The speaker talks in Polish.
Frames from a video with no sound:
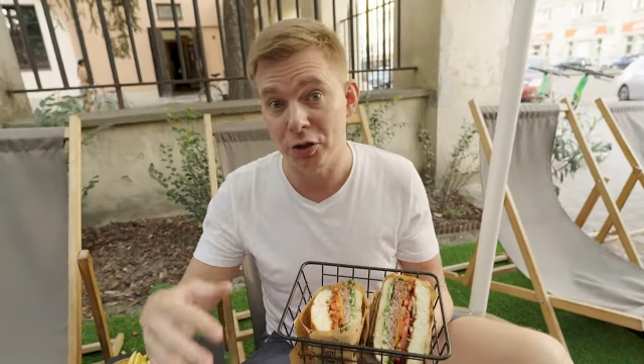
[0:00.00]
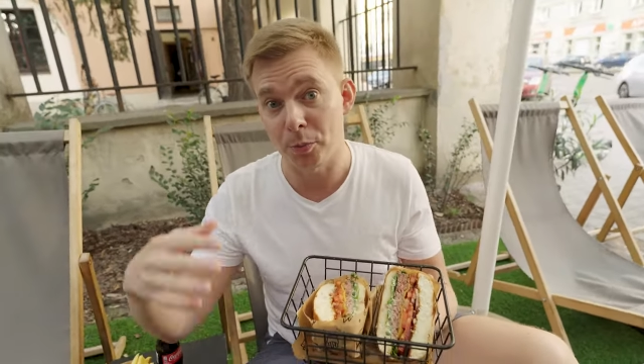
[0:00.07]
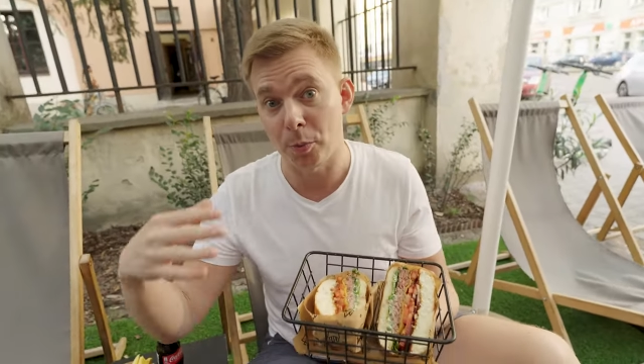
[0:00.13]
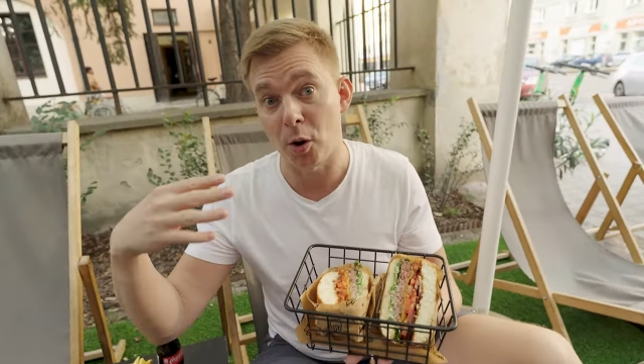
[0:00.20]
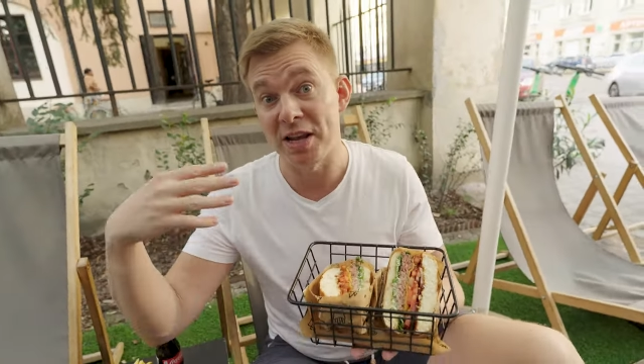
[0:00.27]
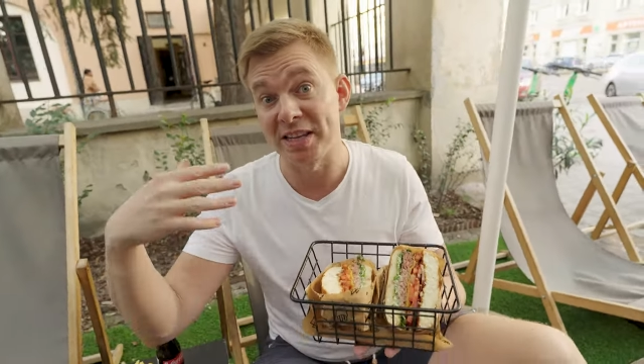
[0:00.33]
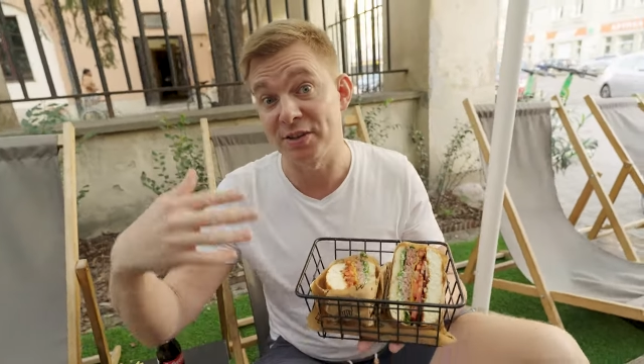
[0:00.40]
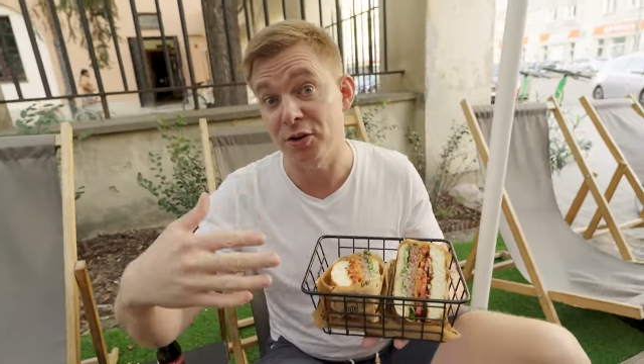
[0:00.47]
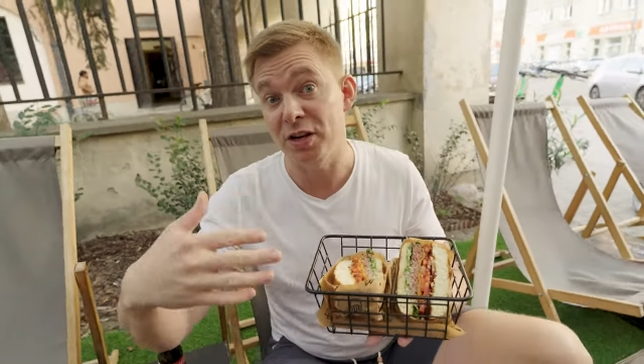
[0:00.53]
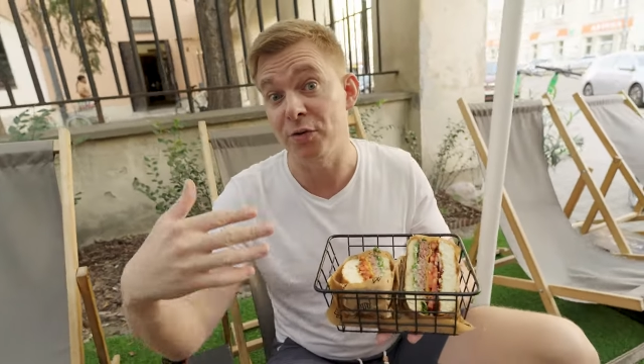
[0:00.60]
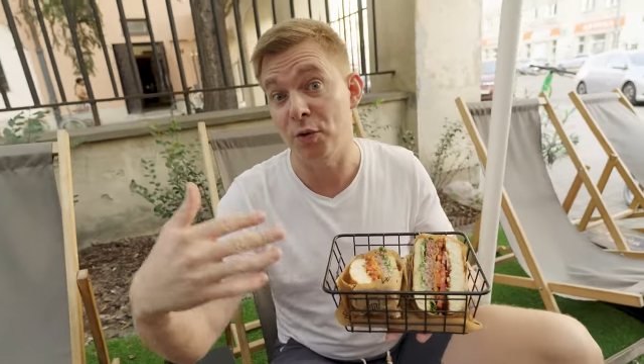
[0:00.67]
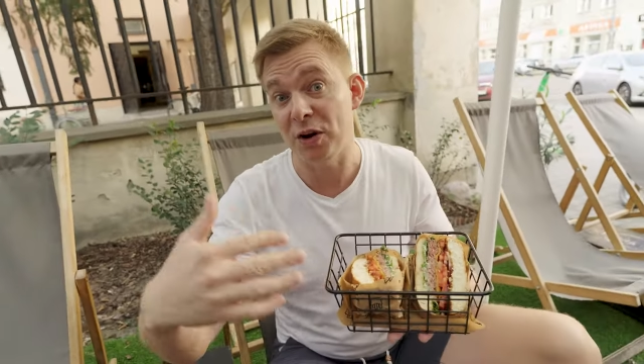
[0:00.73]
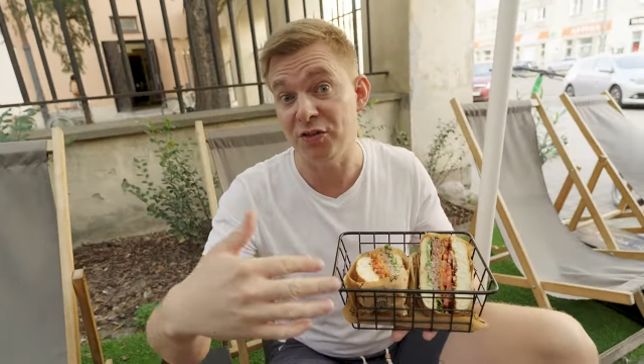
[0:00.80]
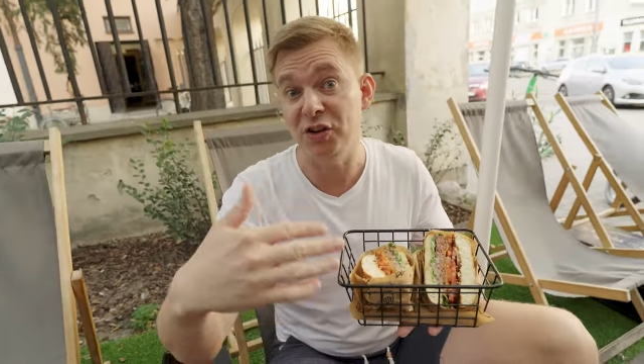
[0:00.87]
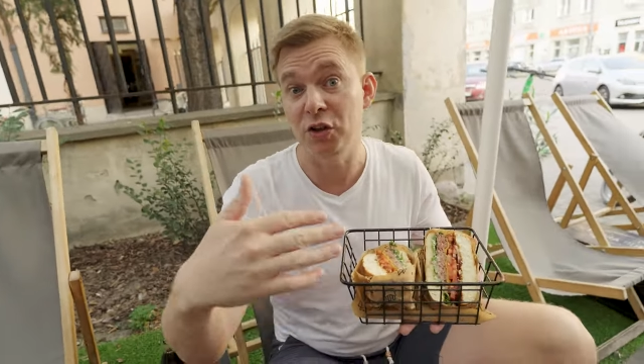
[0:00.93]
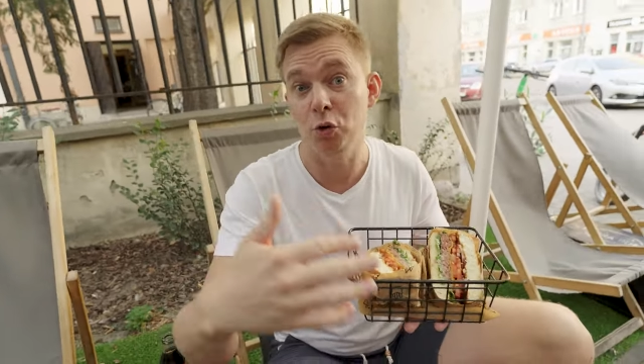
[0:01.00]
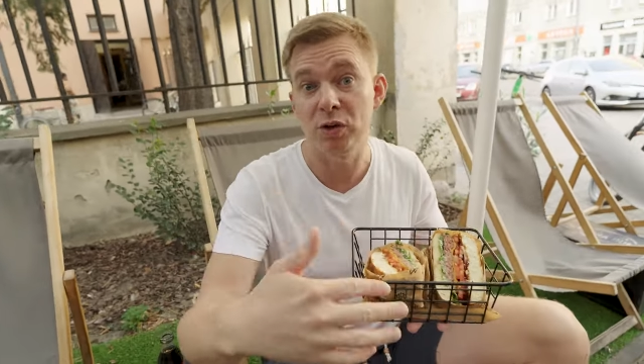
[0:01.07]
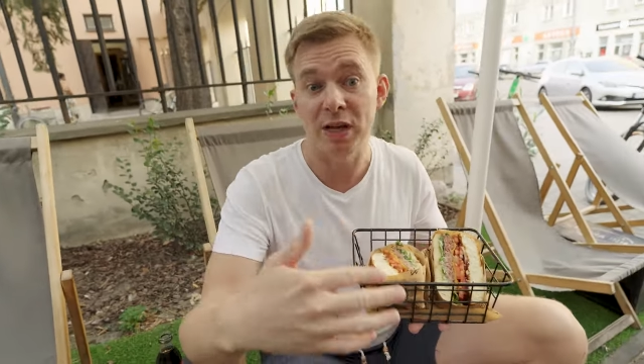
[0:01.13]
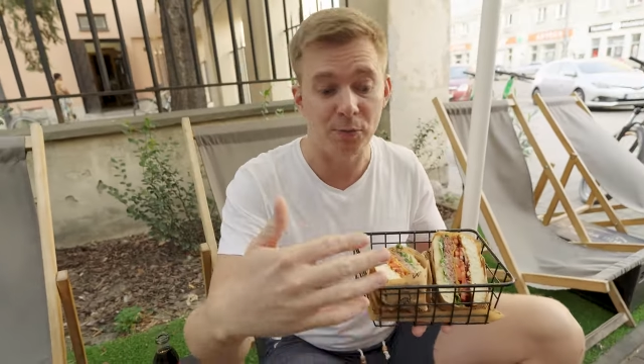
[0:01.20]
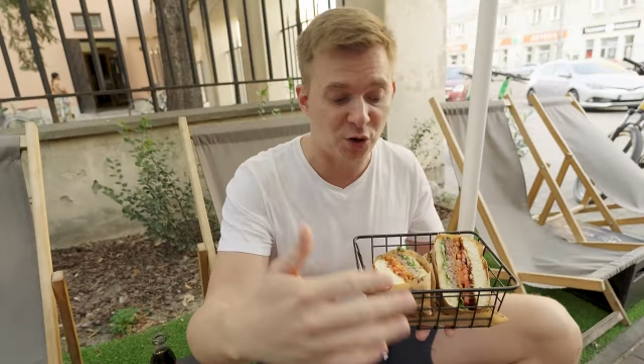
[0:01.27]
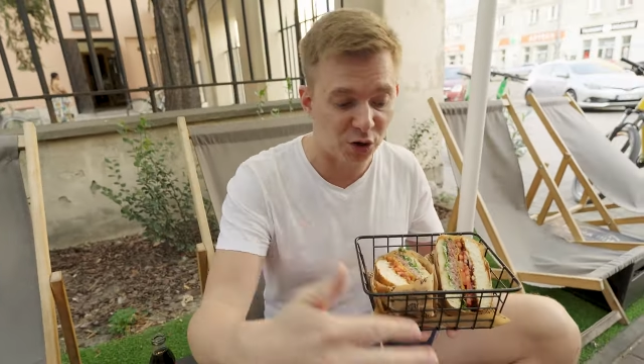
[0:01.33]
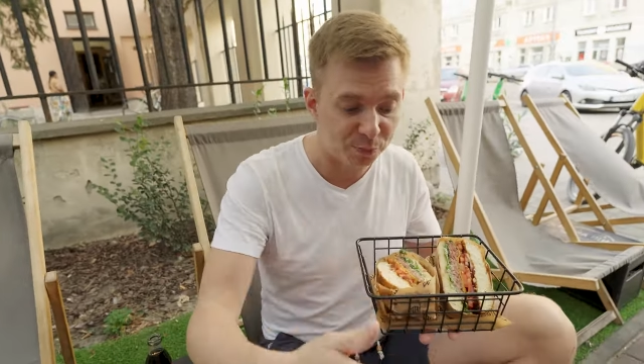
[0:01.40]
to polecone właśnie
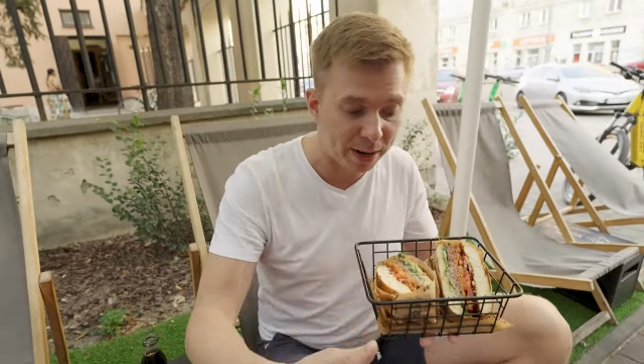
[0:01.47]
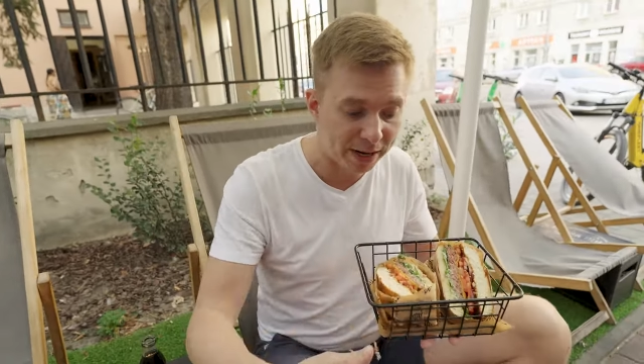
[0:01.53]
tutaj przez